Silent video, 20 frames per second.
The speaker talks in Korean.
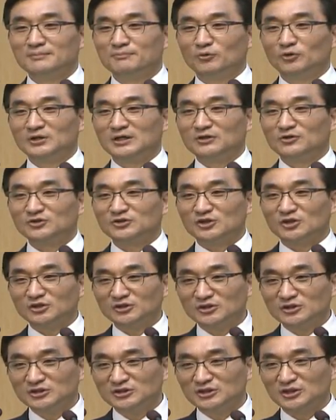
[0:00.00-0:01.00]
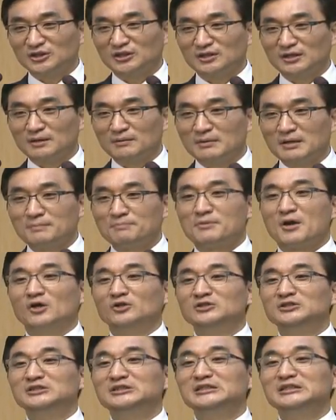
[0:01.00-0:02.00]
보다 더 적극적인
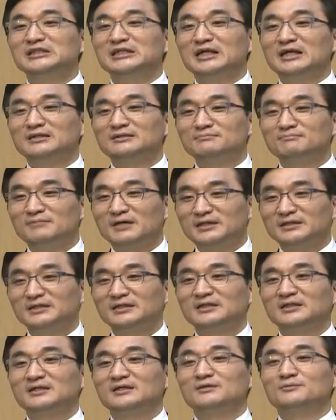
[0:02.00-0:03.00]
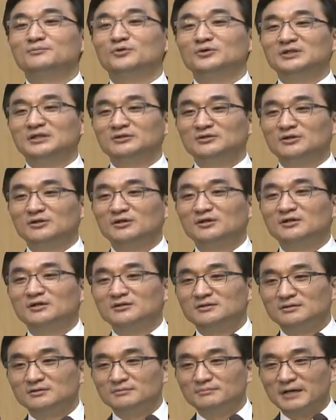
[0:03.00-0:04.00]
변증이라는 말이 보다 더
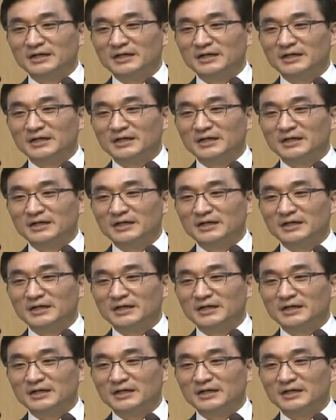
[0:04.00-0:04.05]
어,